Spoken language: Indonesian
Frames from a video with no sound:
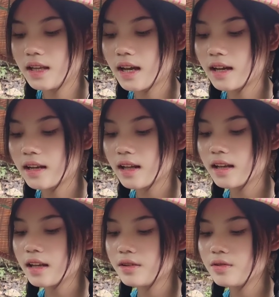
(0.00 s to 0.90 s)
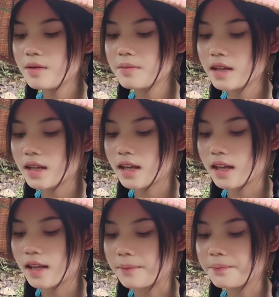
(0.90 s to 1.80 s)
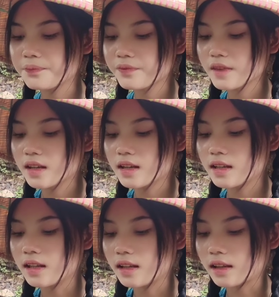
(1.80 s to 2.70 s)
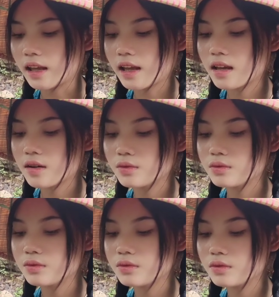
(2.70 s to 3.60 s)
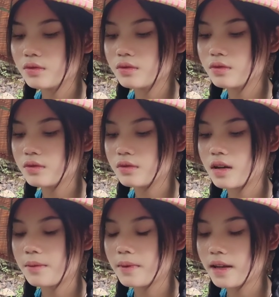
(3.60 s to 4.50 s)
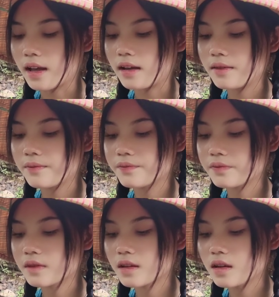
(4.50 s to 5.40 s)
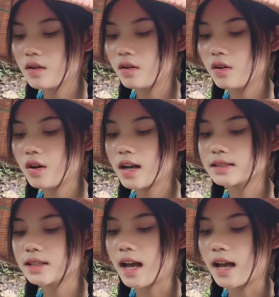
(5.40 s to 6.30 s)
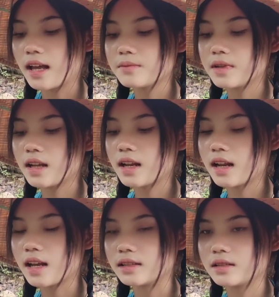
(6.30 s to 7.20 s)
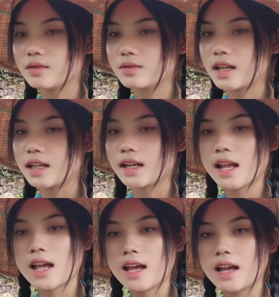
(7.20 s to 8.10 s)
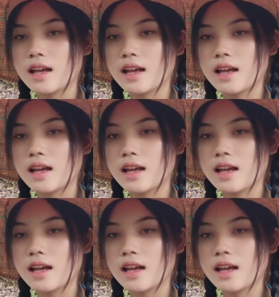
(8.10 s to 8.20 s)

iya karena kan neng juga mikir neng teh kudu apa ya kayak ngasaan milarian aja ku lira.